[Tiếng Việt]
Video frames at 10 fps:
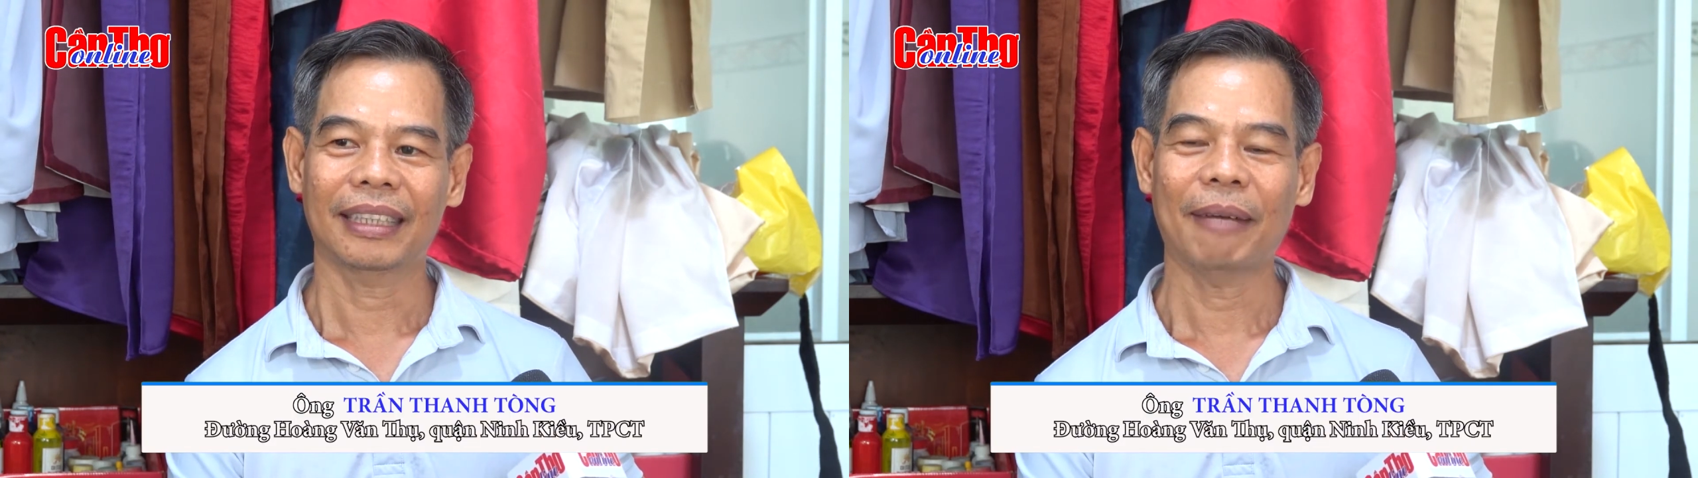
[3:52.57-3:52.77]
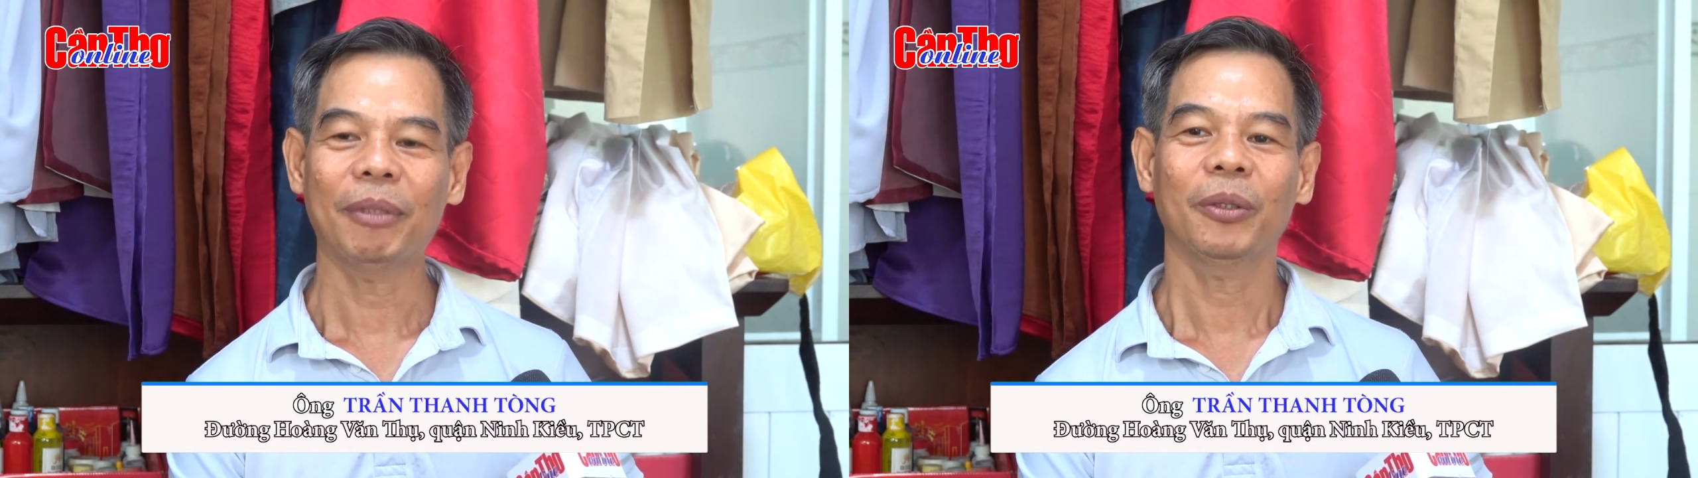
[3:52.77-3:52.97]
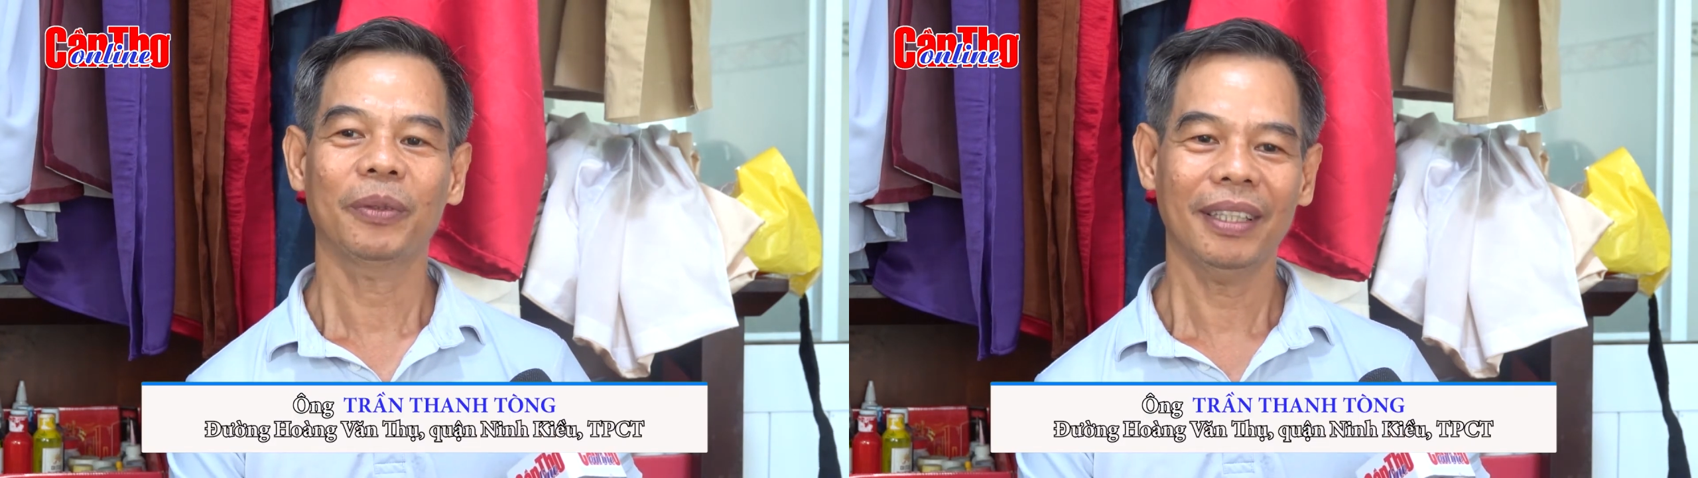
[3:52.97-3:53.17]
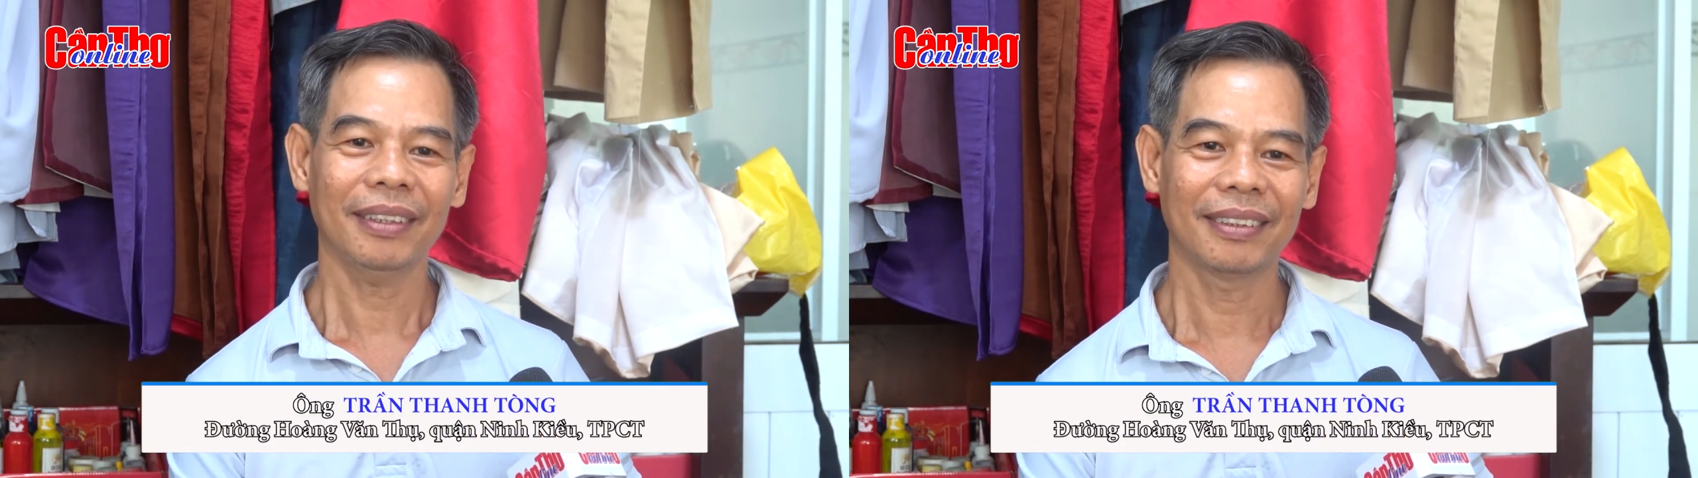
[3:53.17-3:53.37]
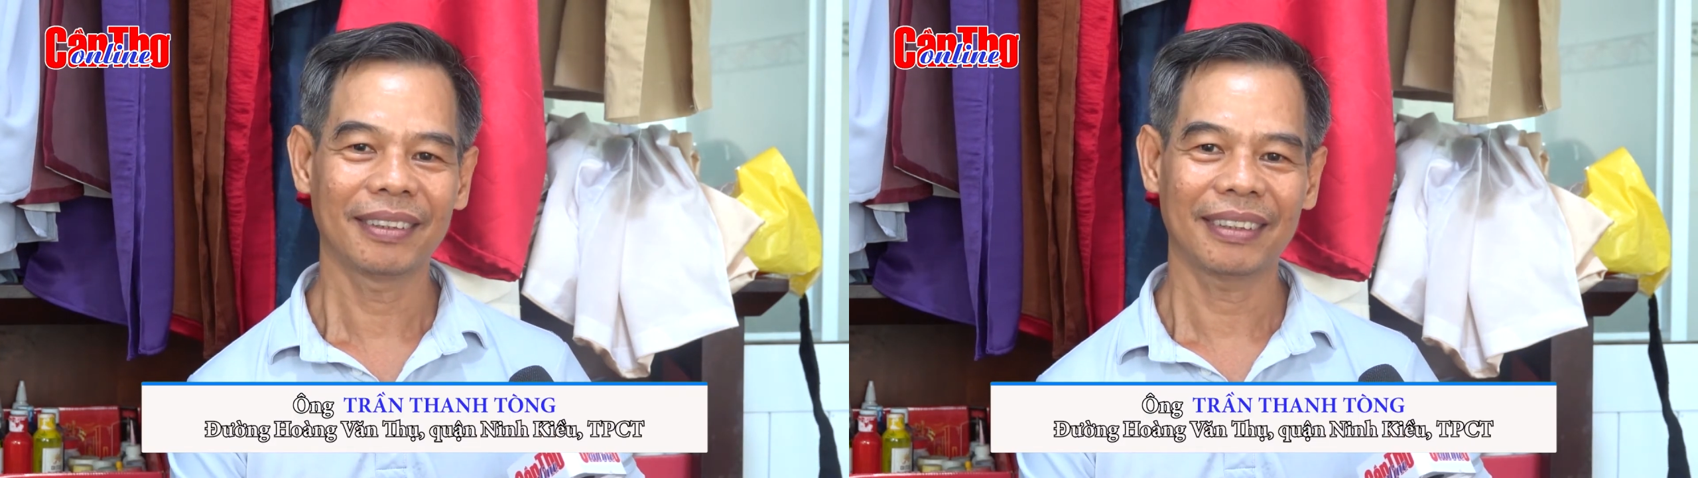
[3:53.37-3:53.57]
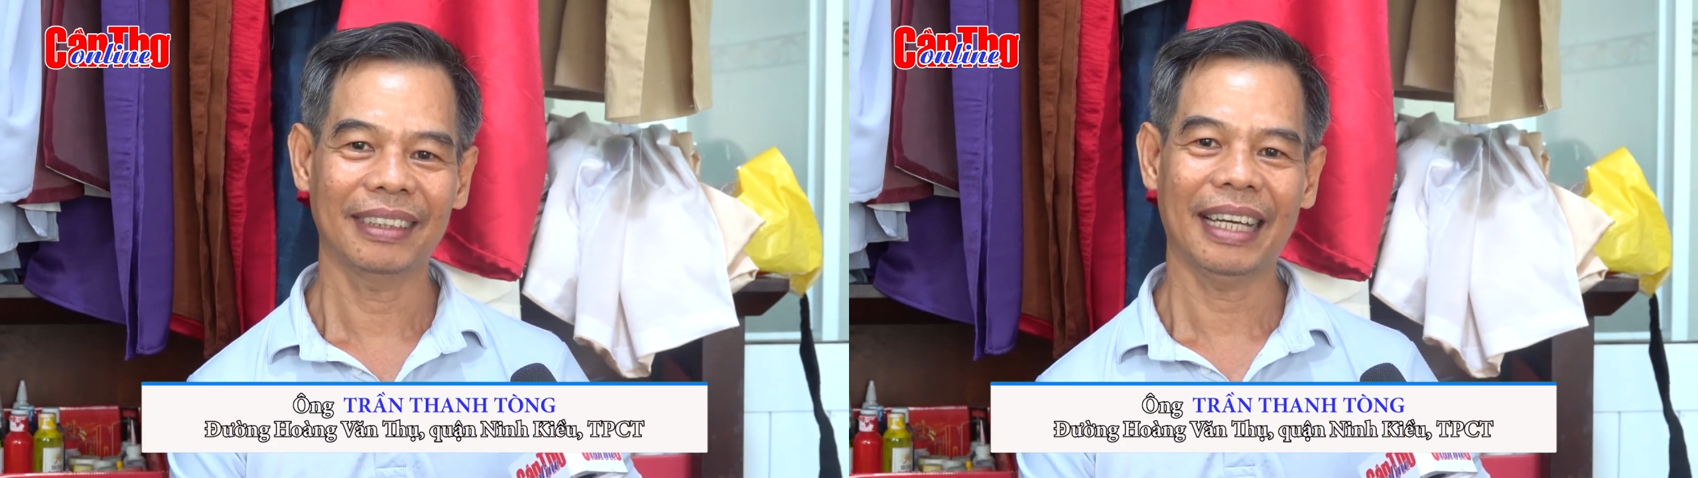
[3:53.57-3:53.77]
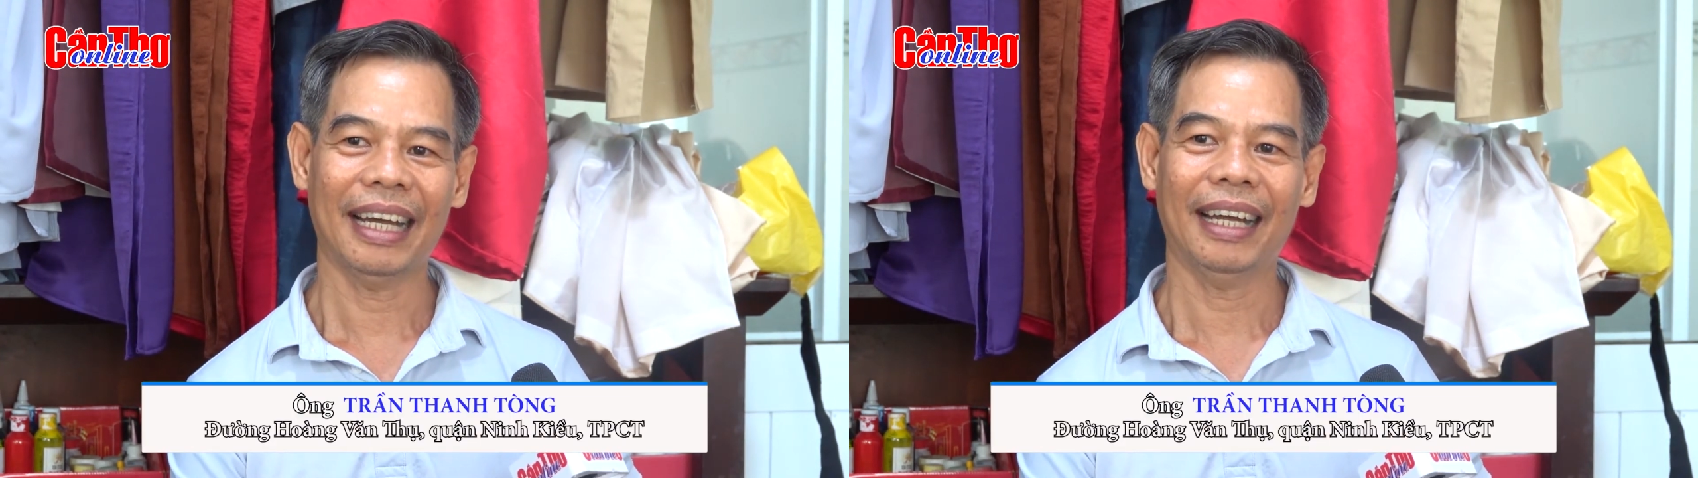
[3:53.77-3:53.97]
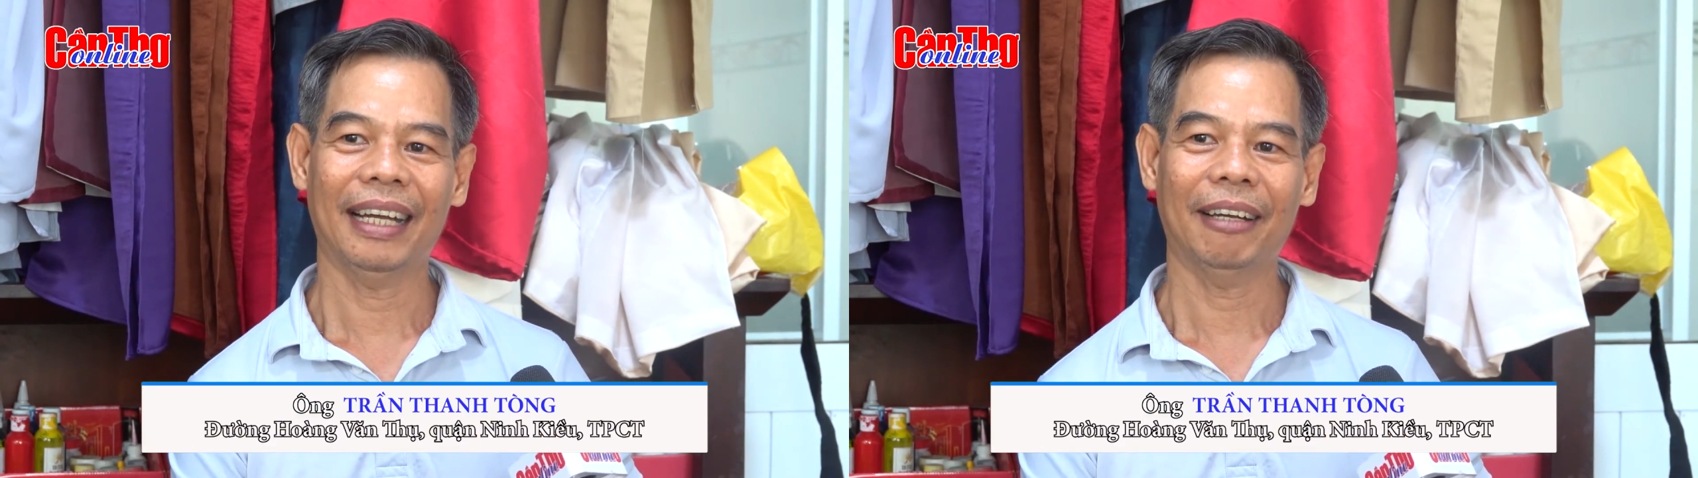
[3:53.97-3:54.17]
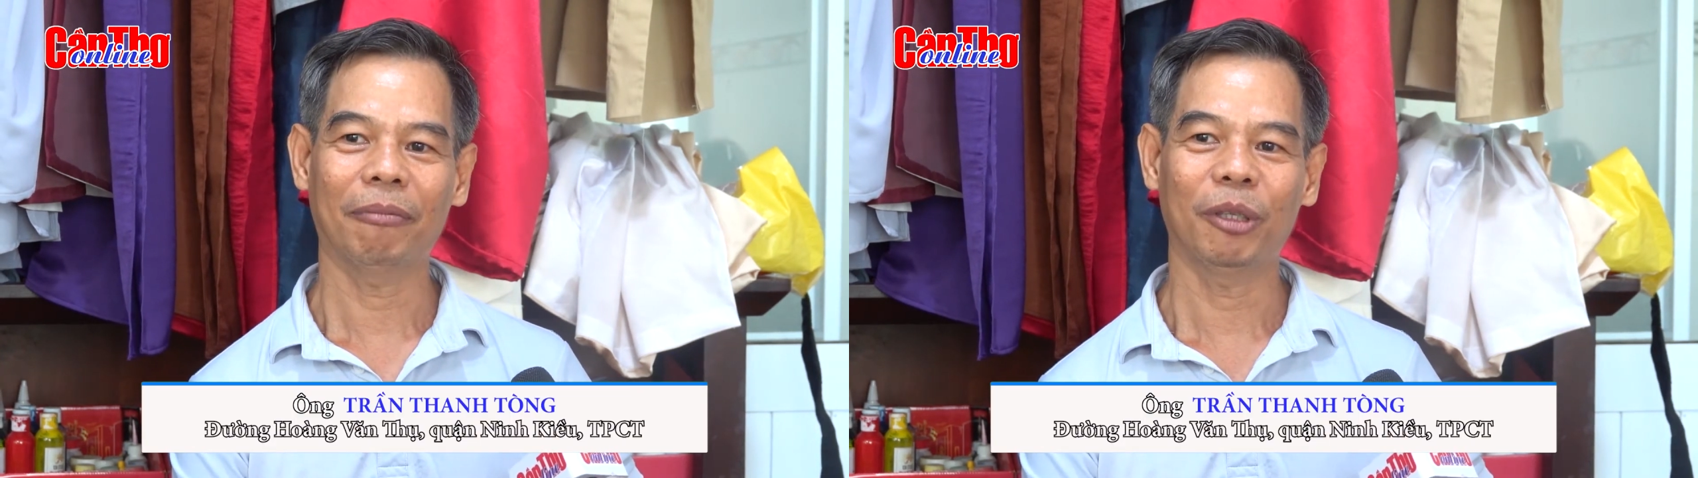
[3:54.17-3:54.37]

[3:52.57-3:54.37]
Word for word: cảm thấy tôi thích và